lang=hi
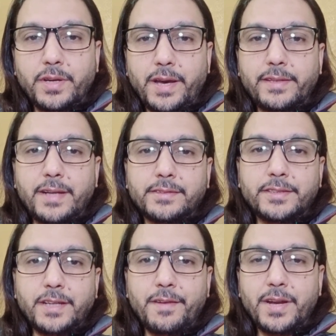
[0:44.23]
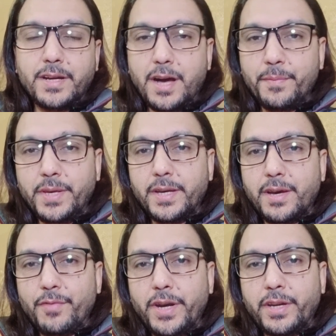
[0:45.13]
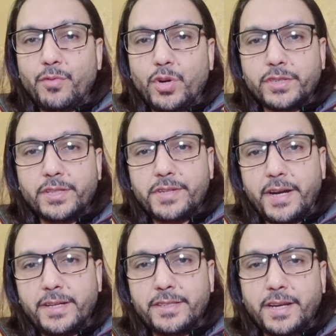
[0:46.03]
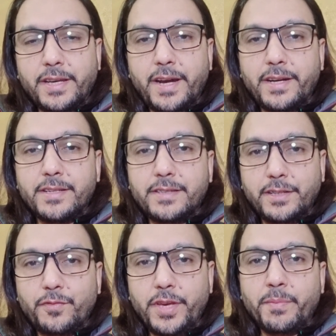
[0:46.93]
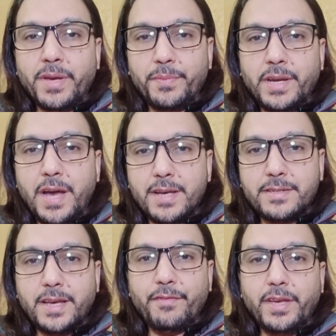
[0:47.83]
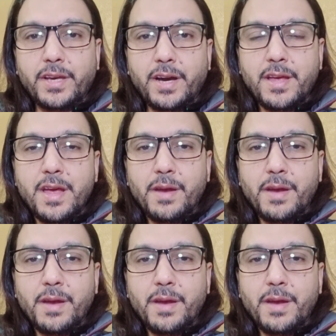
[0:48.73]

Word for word: एहतियात से चलने वाला काम ही है कि हम वेट एंड वॉच की स्ट्रैटेजी रखें एटलीस्ट इस वीक में अब ये लास्ट डे है वीक का